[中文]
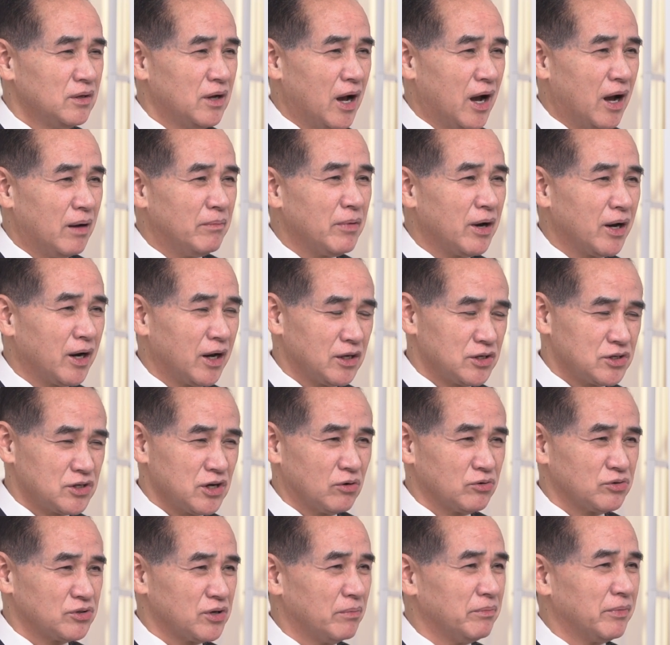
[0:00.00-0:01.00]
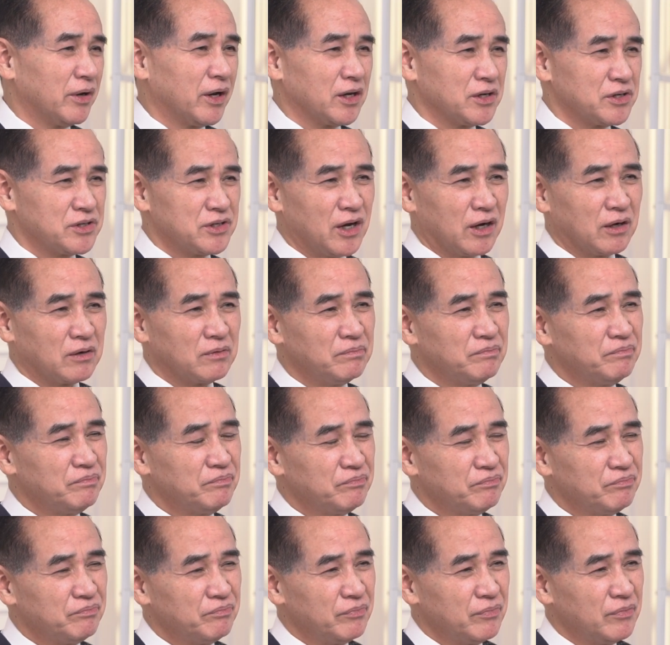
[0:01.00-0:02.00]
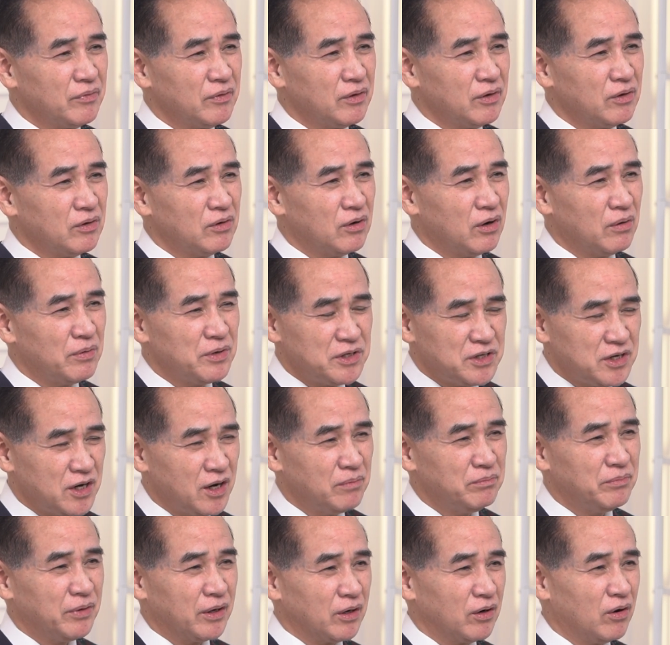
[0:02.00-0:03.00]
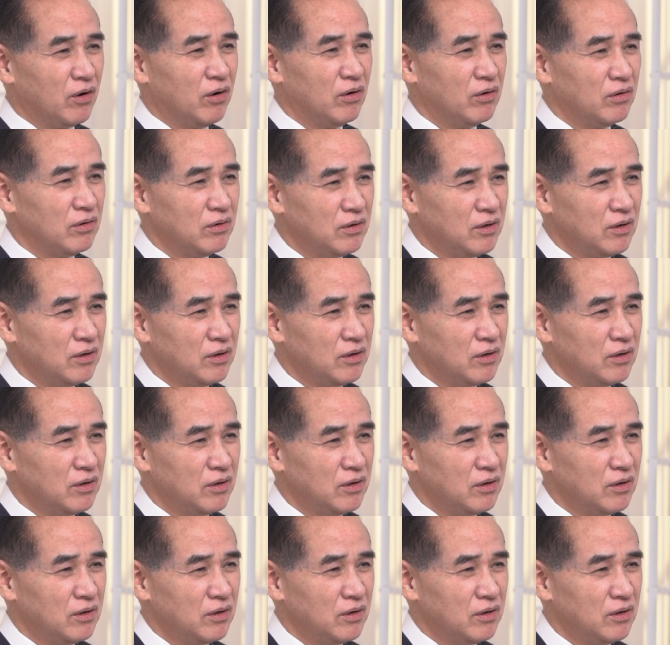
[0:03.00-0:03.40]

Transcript: 阿妈那早上面甲杀。我要请问哈，